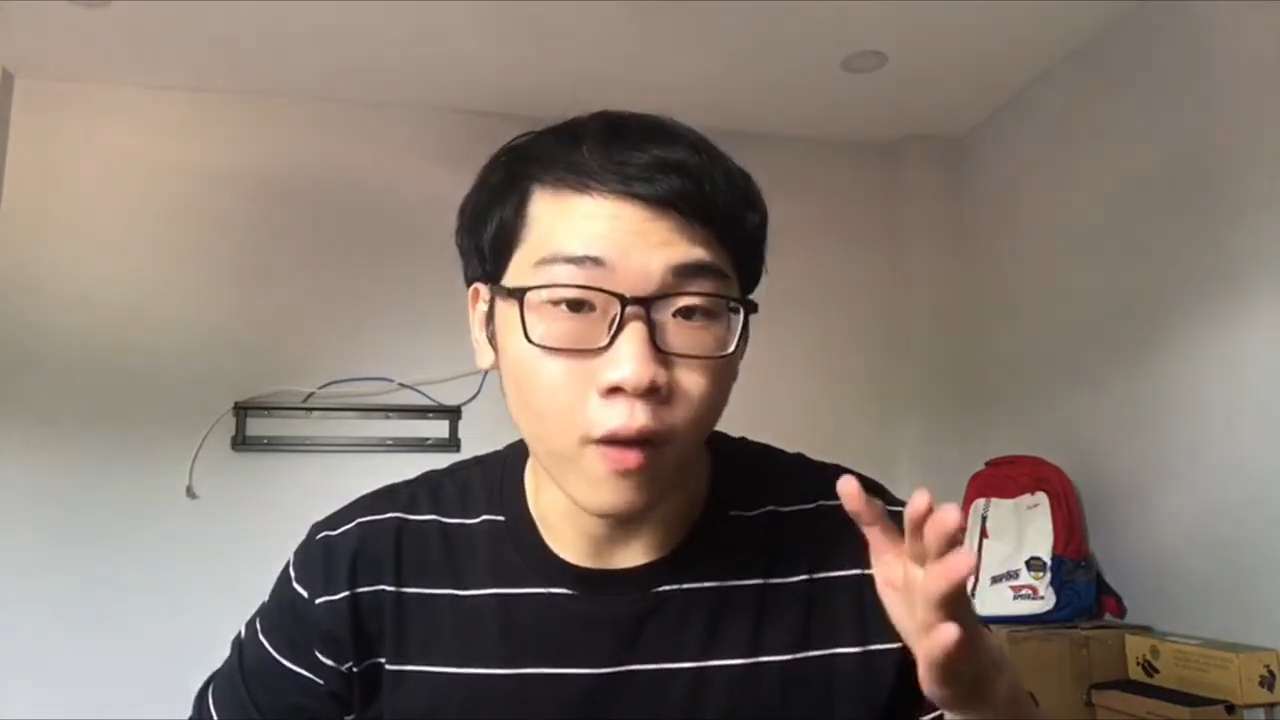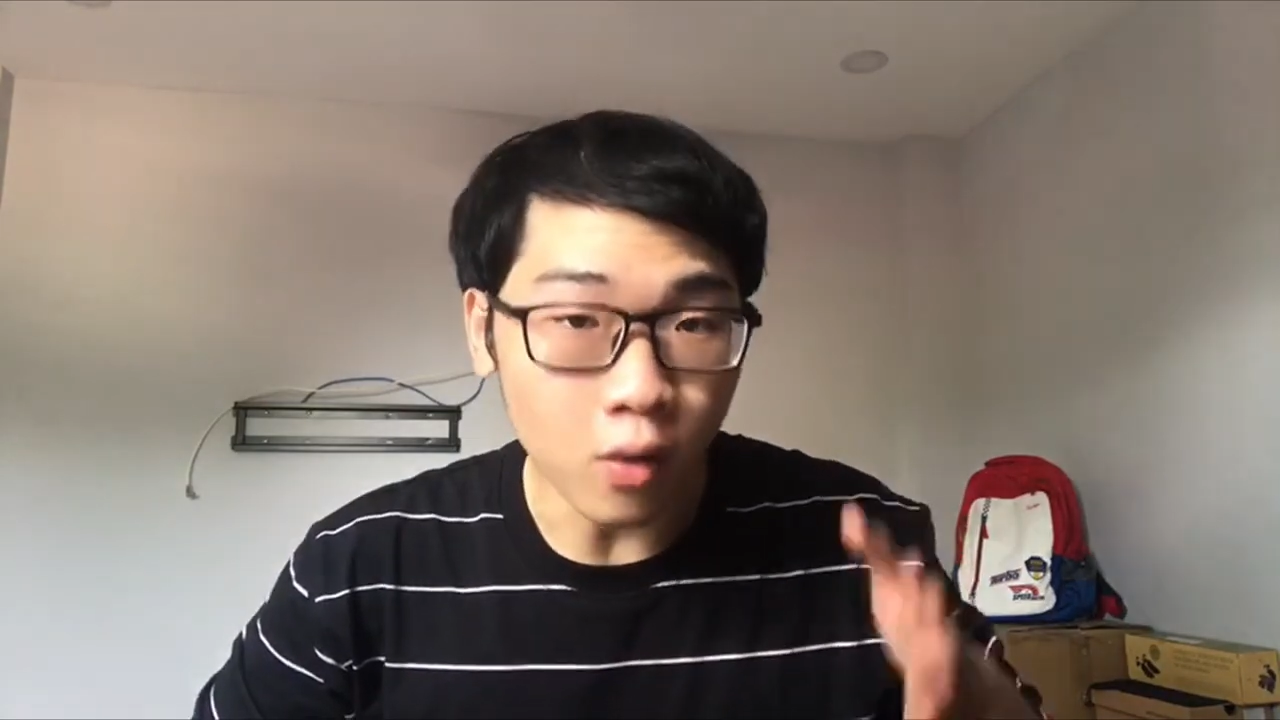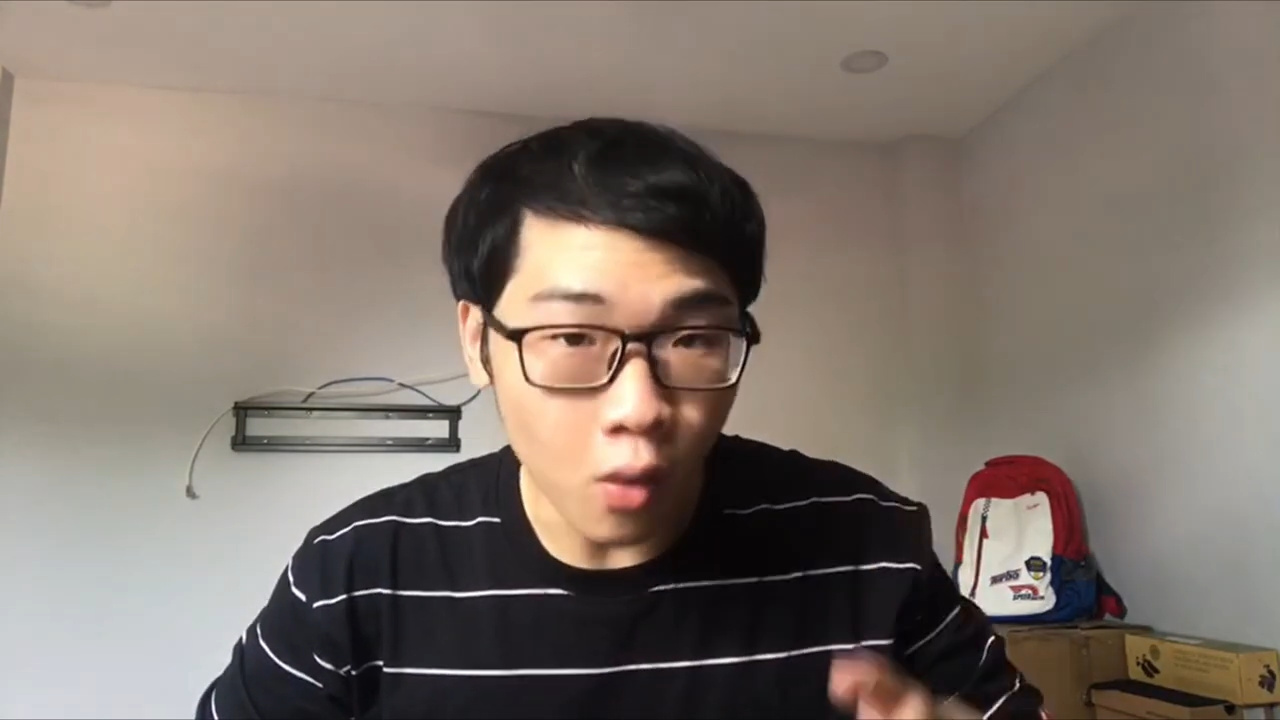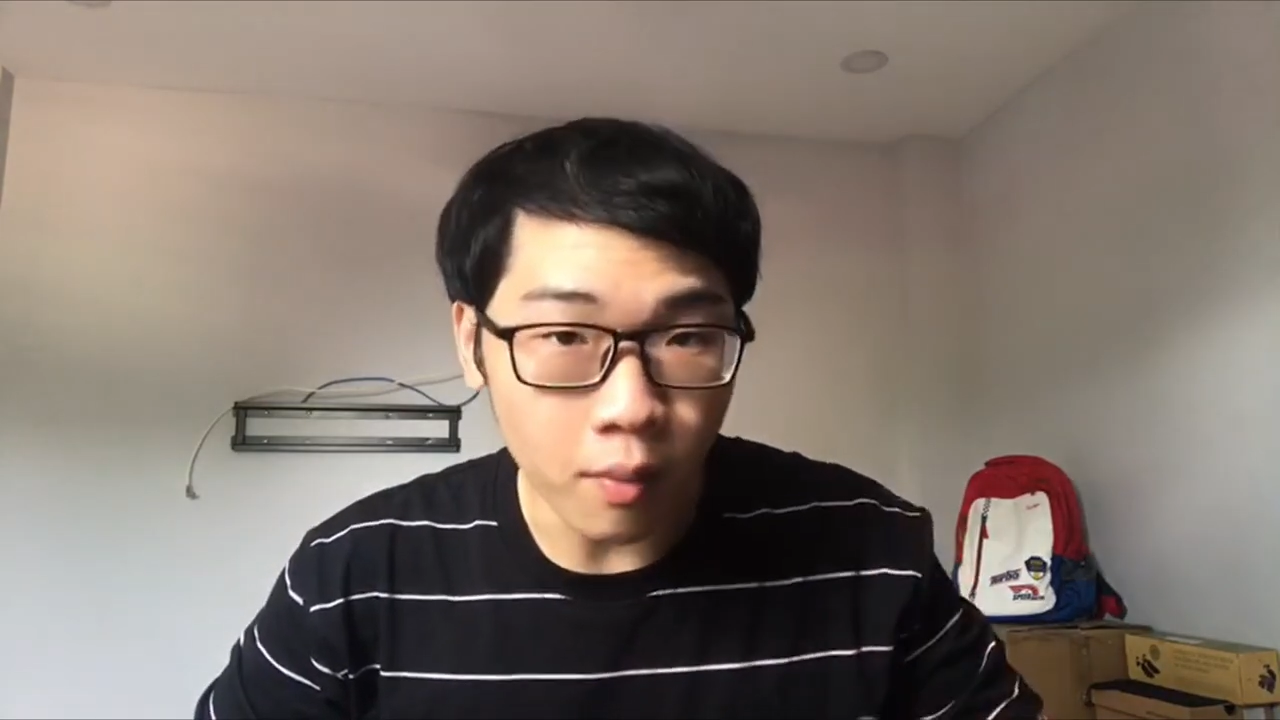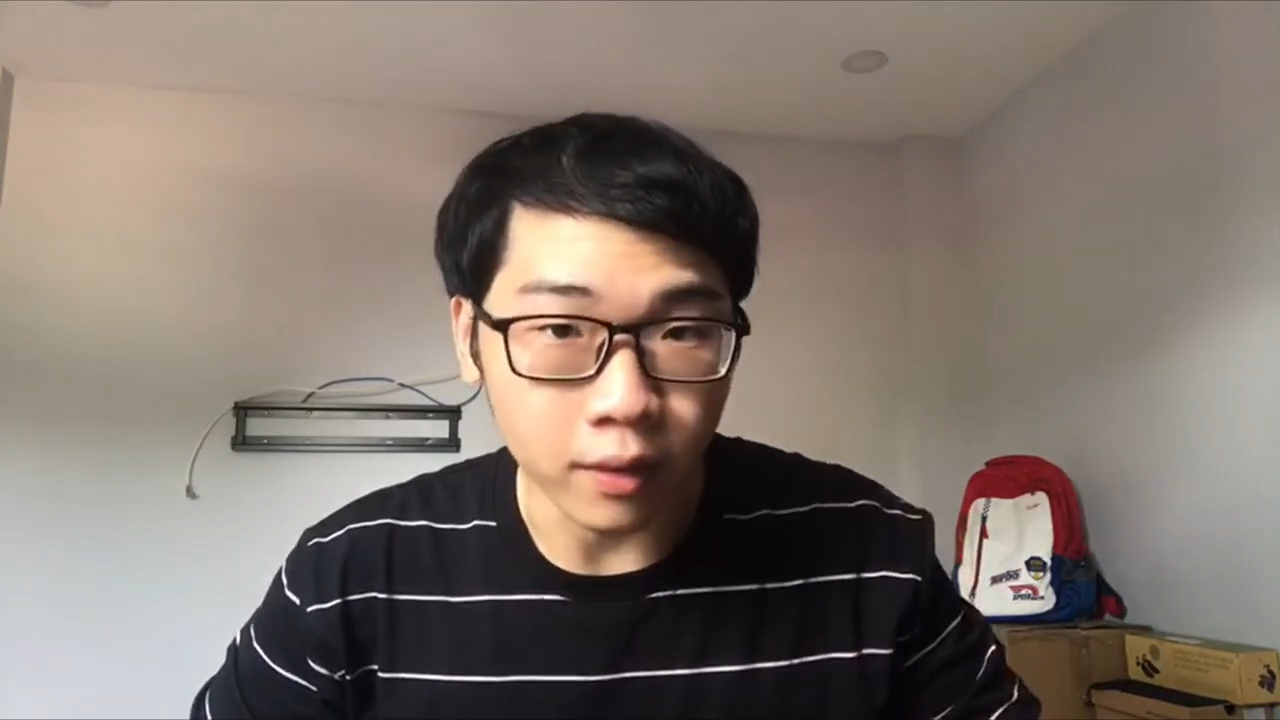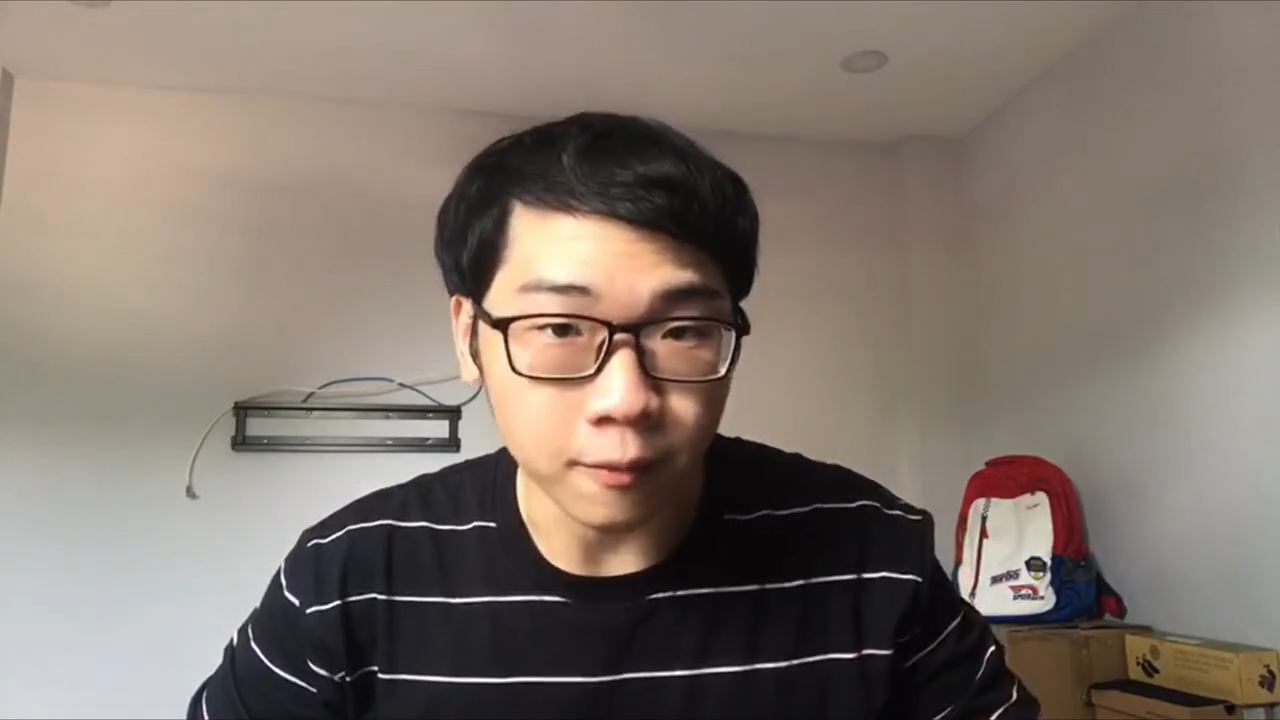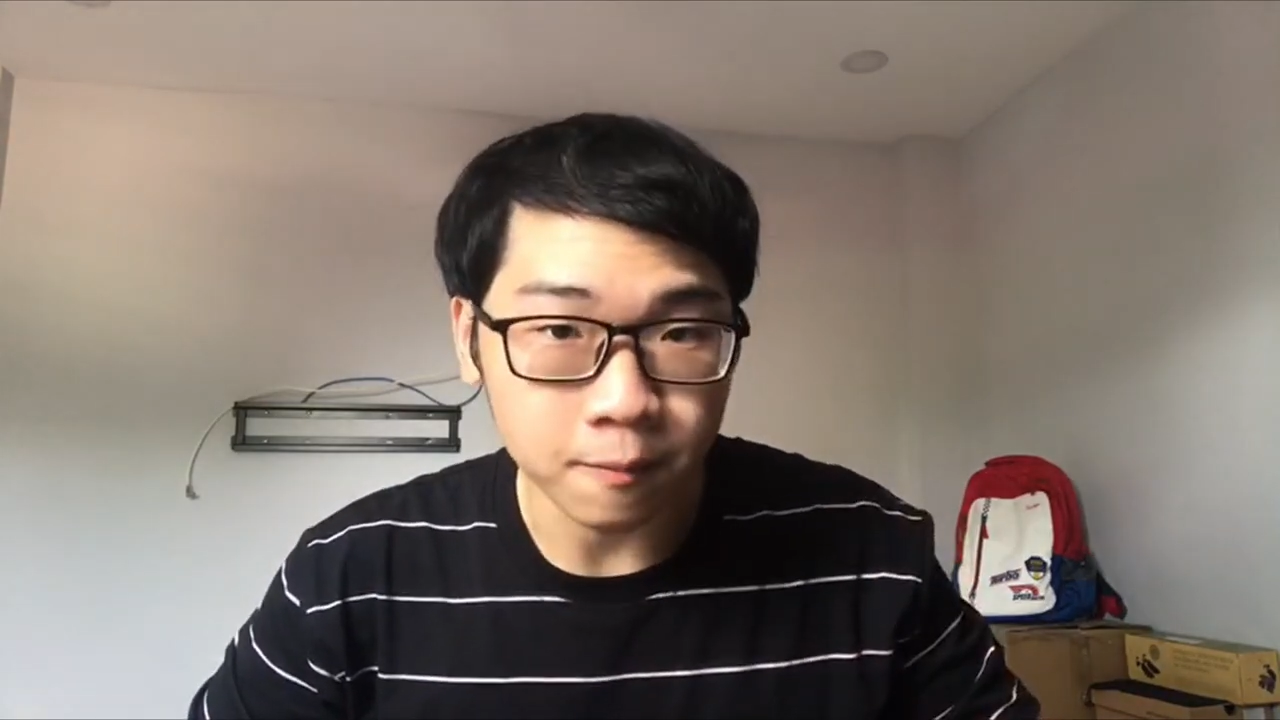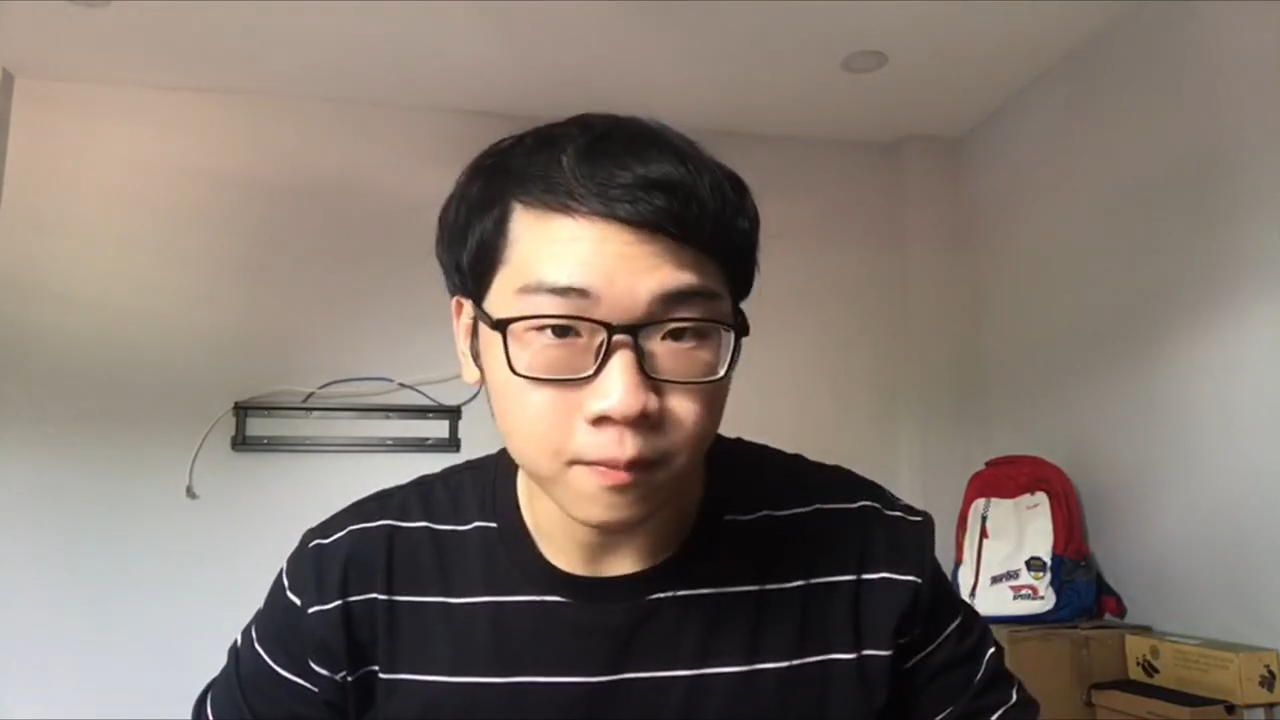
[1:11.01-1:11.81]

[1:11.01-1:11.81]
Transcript: vấn của mình